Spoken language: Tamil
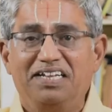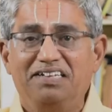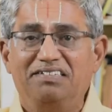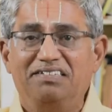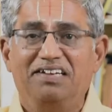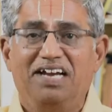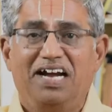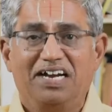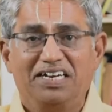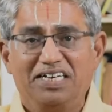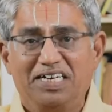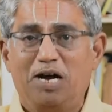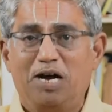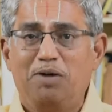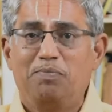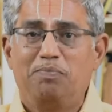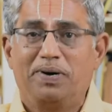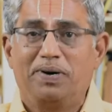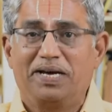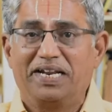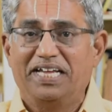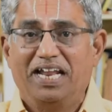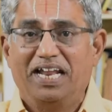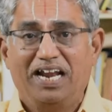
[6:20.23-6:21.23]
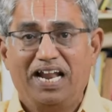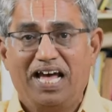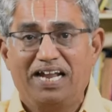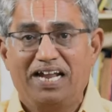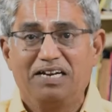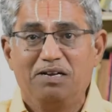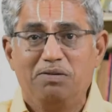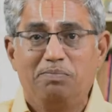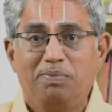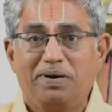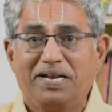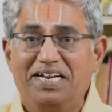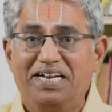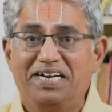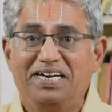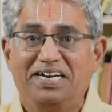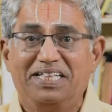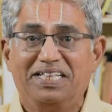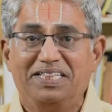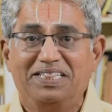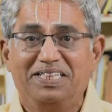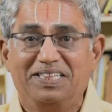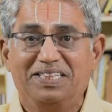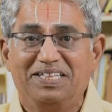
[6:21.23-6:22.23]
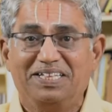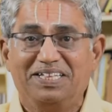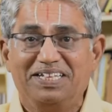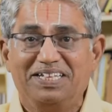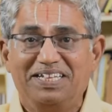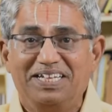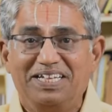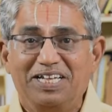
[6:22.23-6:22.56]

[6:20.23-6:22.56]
அங்க அங்காப்பாறை எல்லாருக்கும் பறை கிடைத்தது